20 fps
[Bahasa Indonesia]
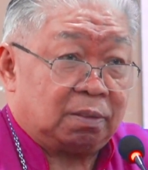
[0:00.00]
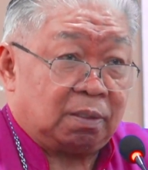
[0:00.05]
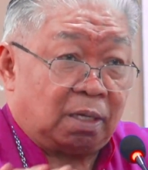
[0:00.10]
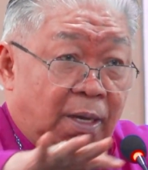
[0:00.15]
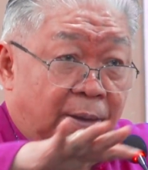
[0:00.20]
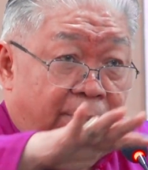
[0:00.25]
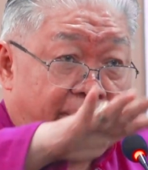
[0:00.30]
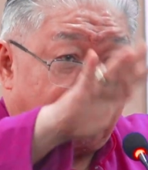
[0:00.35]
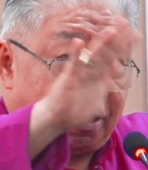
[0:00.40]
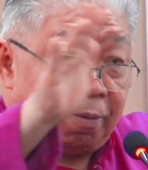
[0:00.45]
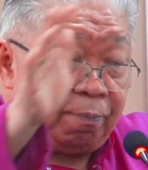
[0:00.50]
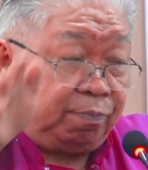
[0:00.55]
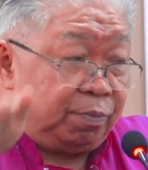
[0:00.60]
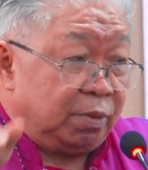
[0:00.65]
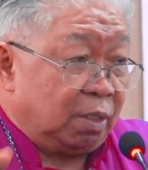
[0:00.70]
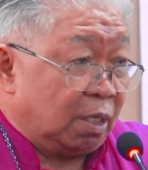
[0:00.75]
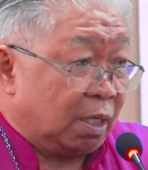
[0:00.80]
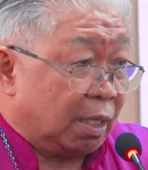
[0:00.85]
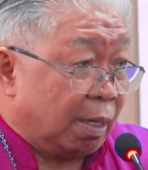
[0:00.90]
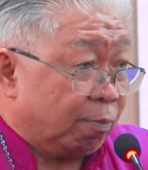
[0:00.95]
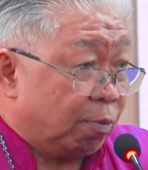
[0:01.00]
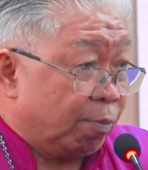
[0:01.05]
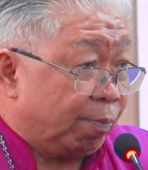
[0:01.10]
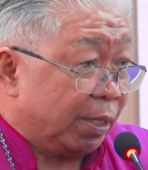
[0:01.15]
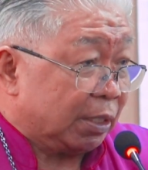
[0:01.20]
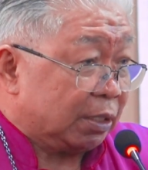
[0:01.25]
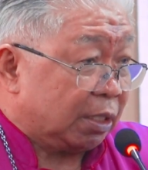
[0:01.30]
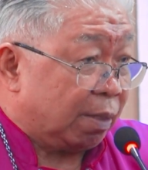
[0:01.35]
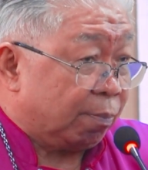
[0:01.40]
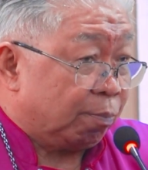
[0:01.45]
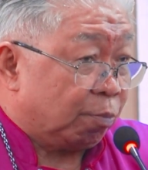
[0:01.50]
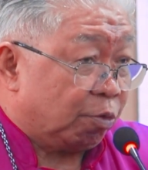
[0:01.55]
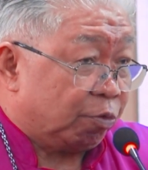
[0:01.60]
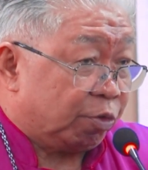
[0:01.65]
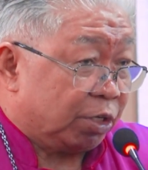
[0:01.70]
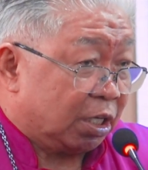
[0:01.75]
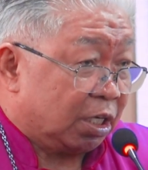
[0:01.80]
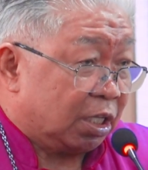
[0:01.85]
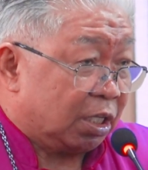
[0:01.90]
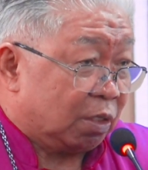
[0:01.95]
apa Kabupaten
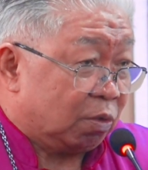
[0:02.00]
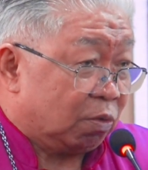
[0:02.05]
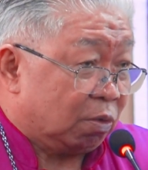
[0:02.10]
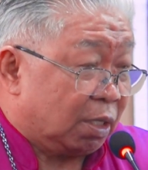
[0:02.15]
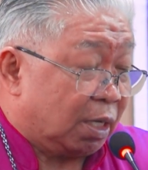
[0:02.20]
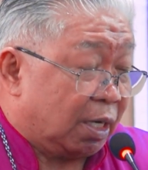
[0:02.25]
Bupendiku.